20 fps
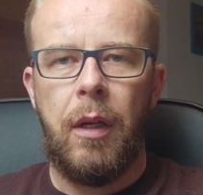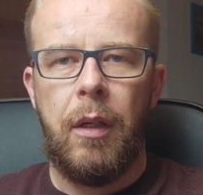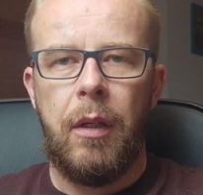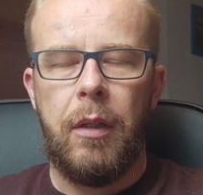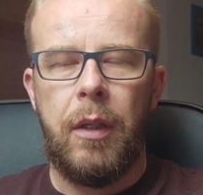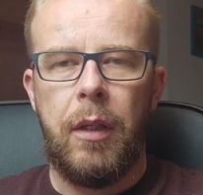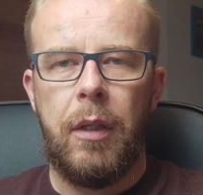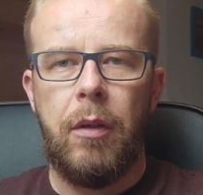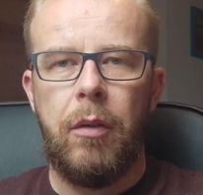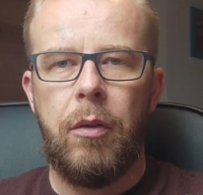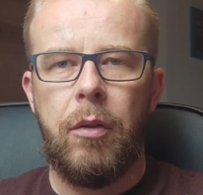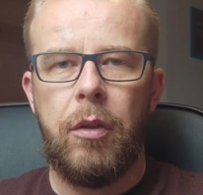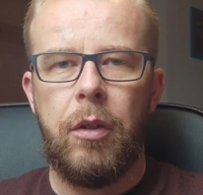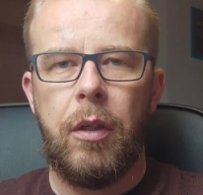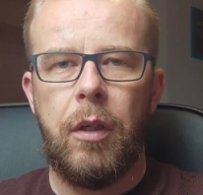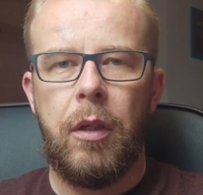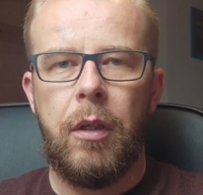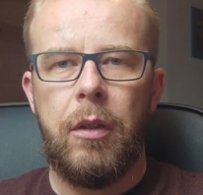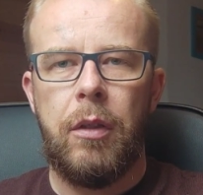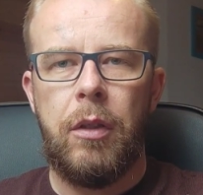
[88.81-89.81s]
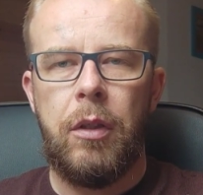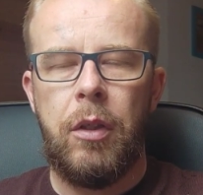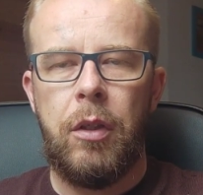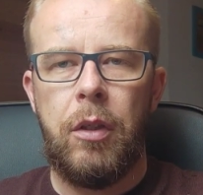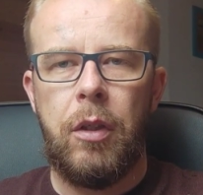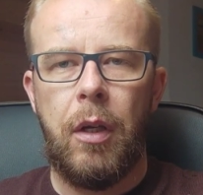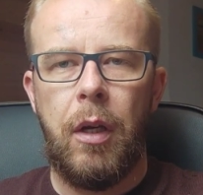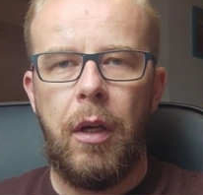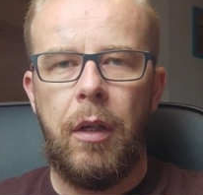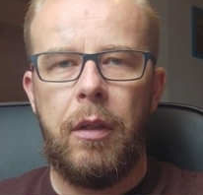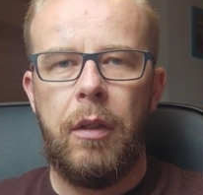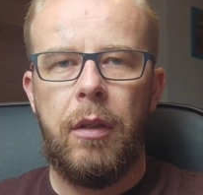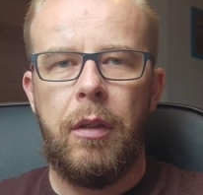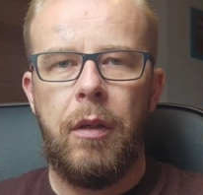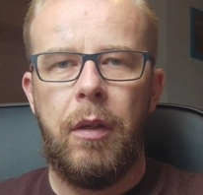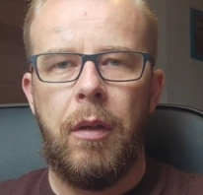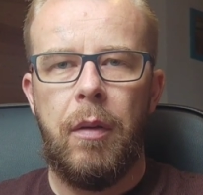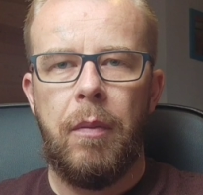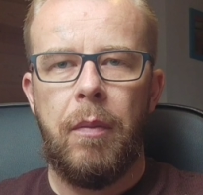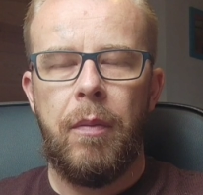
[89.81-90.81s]
Dlatego, że dzisiaj
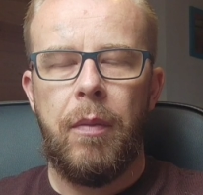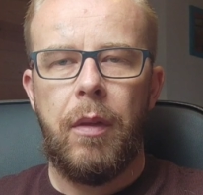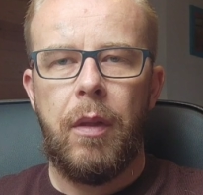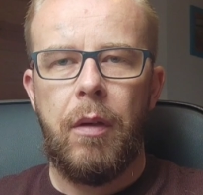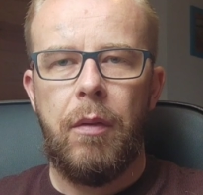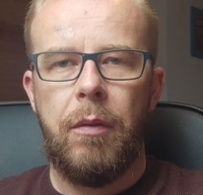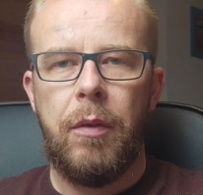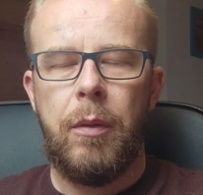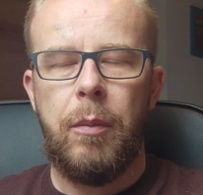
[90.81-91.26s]
w